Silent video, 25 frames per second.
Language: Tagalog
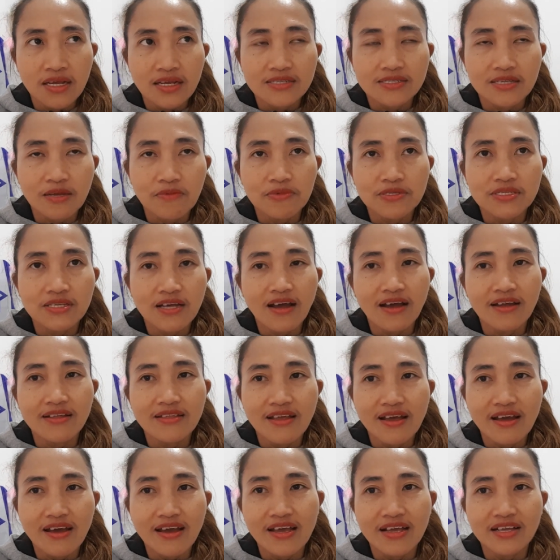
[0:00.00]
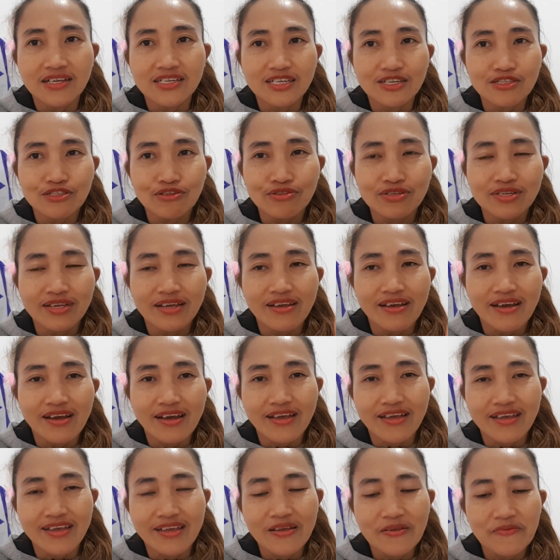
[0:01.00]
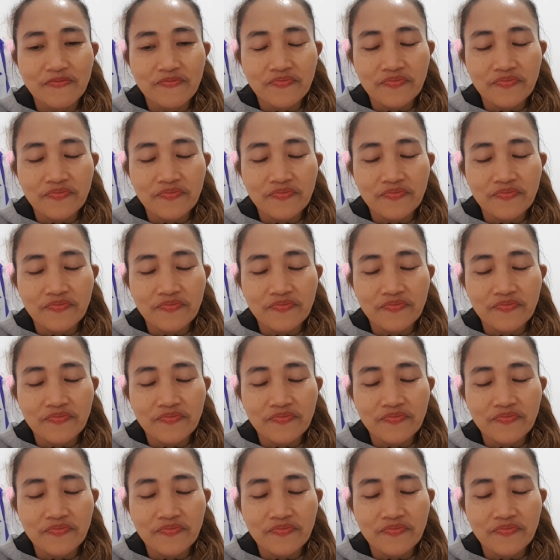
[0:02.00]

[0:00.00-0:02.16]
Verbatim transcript: Sabi sa akin ni Ai, shoutout kay Ai,